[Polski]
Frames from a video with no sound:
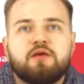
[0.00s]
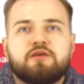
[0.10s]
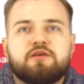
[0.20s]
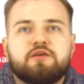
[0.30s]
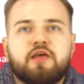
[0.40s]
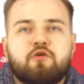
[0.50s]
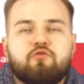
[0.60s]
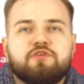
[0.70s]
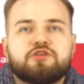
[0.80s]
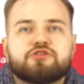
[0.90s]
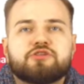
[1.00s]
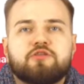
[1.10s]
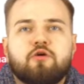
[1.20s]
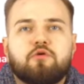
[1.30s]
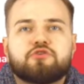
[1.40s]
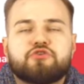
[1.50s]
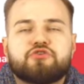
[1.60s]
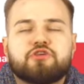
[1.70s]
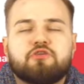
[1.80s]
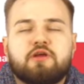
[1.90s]
E, jak również dołożyć
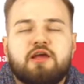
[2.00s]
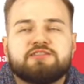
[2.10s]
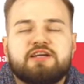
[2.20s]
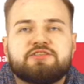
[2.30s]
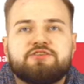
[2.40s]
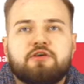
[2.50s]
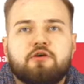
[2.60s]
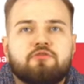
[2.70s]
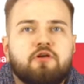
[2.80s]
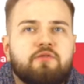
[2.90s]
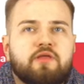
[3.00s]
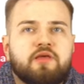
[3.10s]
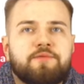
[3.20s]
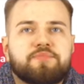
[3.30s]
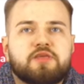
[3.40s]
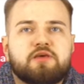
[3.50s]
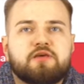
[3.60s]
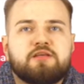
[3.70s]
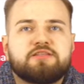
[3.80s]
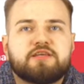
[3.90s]
się do organizacji tej oddolnej e,
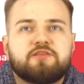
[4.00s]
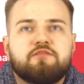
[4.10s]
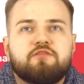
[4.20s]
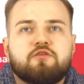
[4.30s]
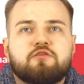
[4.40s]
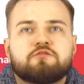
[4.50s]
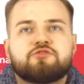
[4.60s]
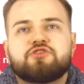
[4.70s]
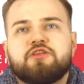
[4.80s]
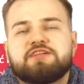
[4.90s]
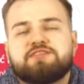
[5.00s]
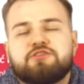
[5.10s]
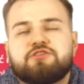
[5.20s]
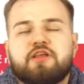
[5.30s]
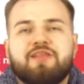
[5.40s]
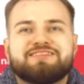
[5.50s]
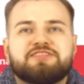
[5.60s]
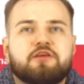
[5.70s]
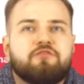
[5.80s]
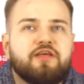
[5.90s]
inicjatywy, to 13-14
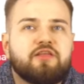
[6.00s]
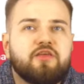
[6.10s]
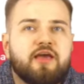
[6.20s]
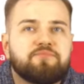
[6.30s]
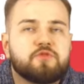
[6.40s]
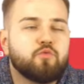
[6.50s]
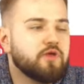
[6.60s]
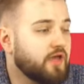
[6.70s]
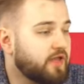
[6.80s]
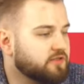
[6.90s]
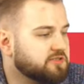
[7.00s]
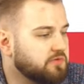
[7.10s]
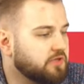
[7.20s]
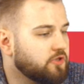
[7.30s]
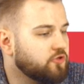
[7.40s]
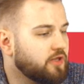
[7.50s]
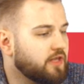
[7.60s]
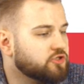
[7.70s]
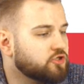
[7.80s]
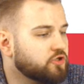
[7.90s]
kwietnia, weekend, sobota,
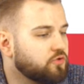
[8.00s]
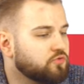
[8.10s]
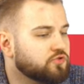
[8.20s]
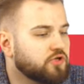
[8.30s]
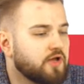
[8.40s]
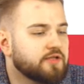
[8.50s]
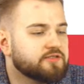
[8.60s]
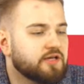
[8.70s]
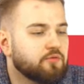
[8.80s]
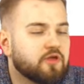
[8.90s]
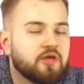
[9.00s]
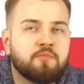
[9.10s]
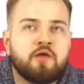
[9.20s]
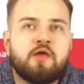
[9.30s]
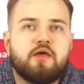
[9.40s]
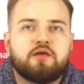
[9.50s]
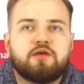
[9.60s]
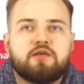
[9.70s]
niedziela, czyli już całkiem e,